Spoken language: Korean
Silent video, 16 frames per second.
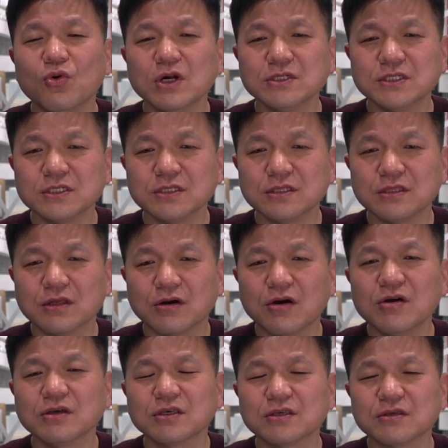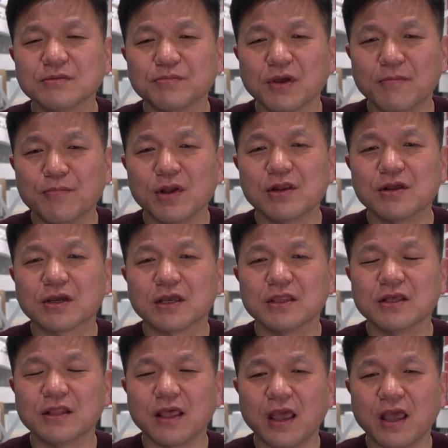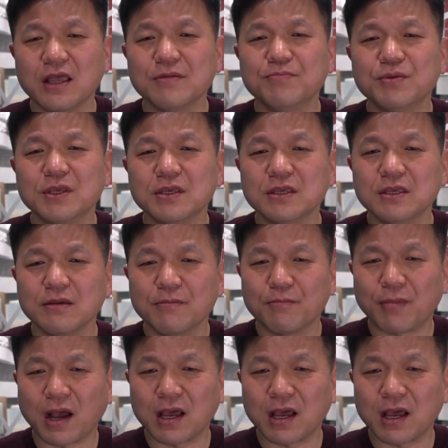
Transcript: 훨씬 더 변별력 있는 AP